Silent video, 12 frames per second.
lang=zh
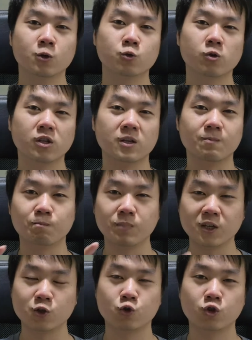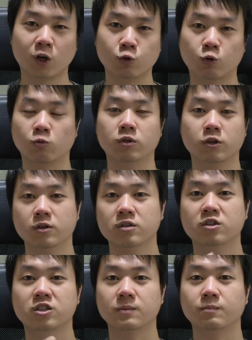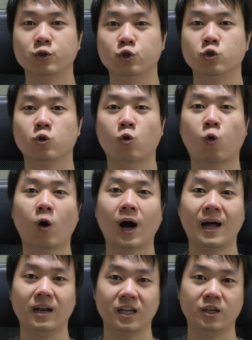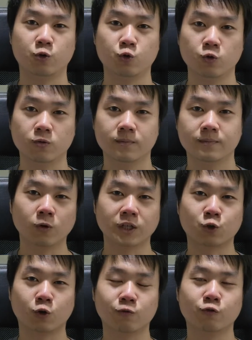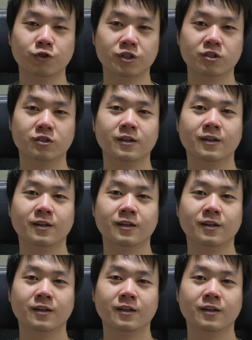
所以你必须要懂得怎么去跨领域。我再重复一次，